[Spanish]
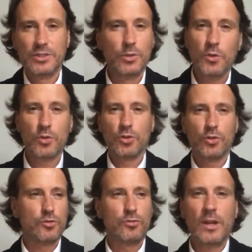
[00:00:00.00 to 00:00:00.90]
Si uno de
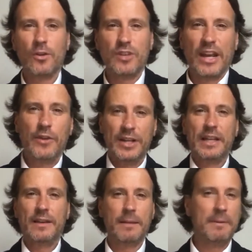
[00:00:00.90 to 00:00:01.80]
nosotros, una noche, aquello que
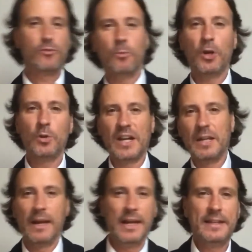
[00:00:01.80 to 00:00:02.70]
te, vienes un poquito
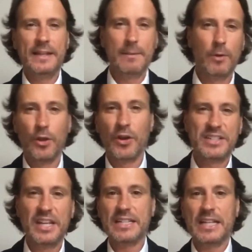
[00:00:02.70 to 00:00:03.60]
arriba, ¿eh? te,
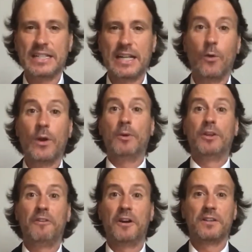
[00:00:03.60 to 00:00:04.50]
emocionas, y llegas a casa con un
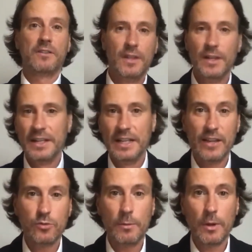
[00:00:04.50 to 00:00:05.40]
ramo de flores y
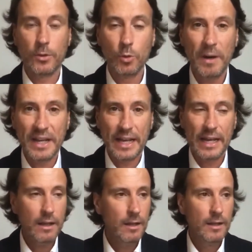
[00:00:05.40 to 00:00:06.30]
le das un abrazo a tu
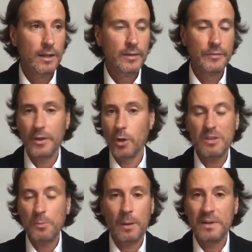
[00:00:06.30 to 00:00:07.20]
pareja, lo
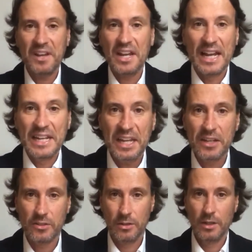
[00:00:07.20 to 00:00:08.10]
más probable es que la
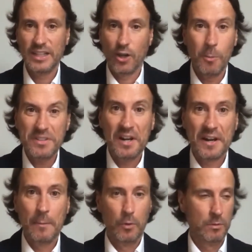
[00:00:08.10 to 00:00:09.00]
líes, que te comas el
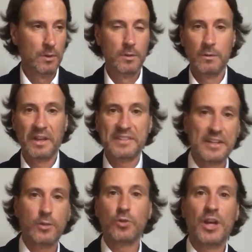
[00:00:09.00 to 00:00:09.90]
ramo.
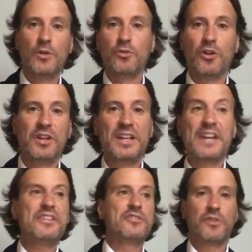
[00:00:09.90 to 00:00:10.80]
Llegas ahí con toda ilusión y
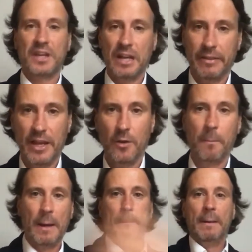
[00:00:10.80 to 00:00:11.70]
¿qué has hecho,
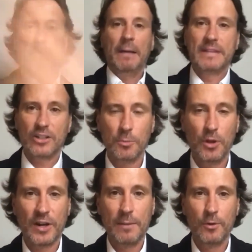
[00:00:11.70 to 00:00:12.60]
desgraciado? Pam, pam, pam, te has
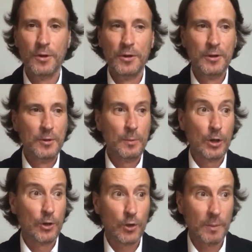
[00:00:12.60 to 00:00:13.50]
comido el ramo.
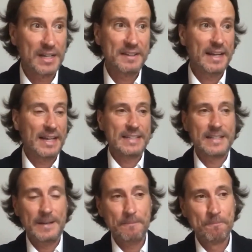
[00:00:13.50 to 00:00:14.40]
Porque lo normal es llegar a
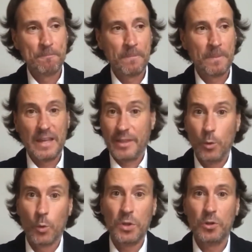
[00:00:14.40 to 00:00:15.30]
casa y
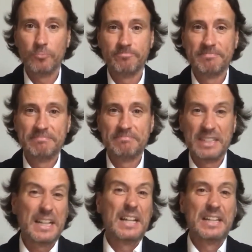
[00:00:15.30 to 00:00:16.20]
hacer un ruido.
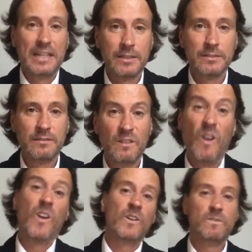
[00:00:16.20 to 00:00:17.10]
¿Qué tal el día?
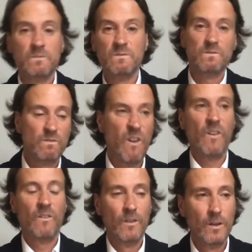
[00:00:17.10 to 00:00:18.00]
Ah, mm, mm,
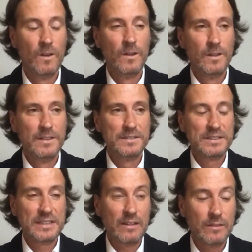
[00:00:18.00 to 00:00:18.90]
ah.
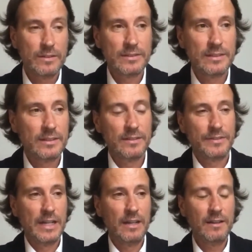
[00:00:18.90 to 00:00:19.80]
Ya, al
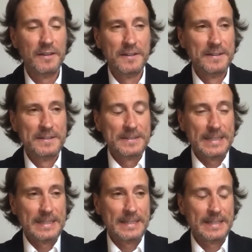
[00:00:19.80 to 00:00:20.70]
final
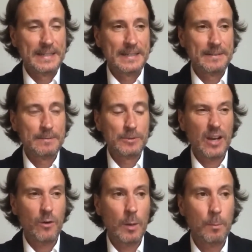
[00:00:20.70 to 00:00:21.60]
eh, hemos
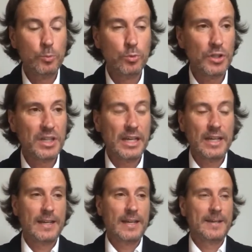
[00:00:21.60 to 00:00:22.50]
llegado al punto de
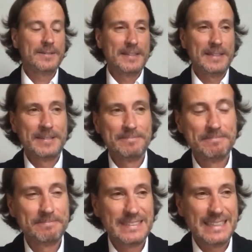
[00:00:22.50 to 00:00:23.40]
que, que, que
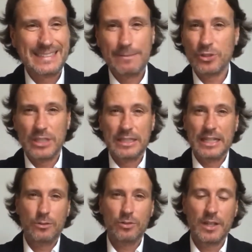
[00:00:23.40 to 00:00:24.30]
estamos tan
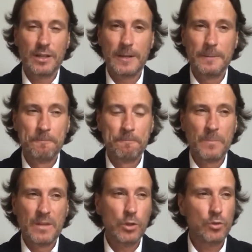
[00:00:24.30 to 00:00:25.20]
tarados que... que
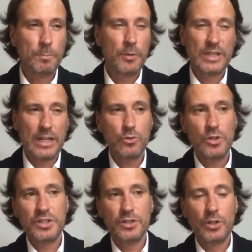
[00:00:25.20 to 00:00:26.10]
no, pero tarados
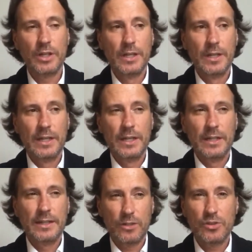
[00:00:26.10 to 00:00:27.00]
en el sentido de...
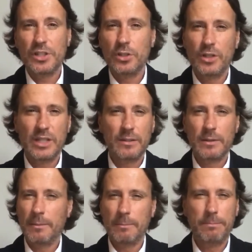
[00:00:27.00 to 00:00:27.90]
Tarados en el sentido de
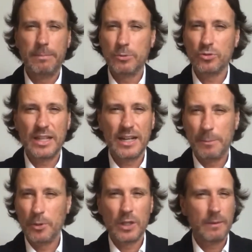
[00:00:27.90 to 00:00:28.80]
que, vamos tan
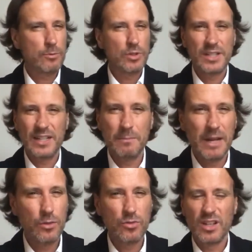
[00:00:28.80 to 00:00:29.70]
rápido, de que vamos
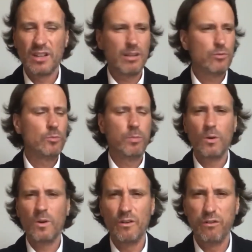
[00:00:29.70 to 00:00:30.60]
desanimados, de que estamos un
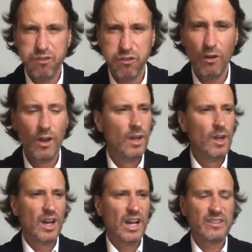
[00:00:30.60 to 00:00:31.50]
poco con el...
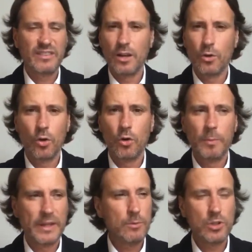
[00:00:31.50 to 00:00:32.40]
hasta el
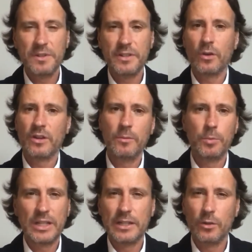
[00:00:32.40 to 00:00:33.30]
coco y perdemos de vista lo que es
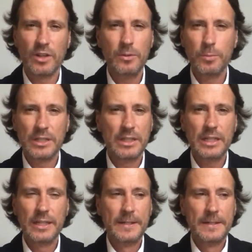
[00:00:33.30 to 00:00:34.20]
importante. Y lo que es
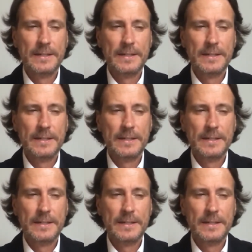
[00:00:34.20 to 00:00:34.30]
importante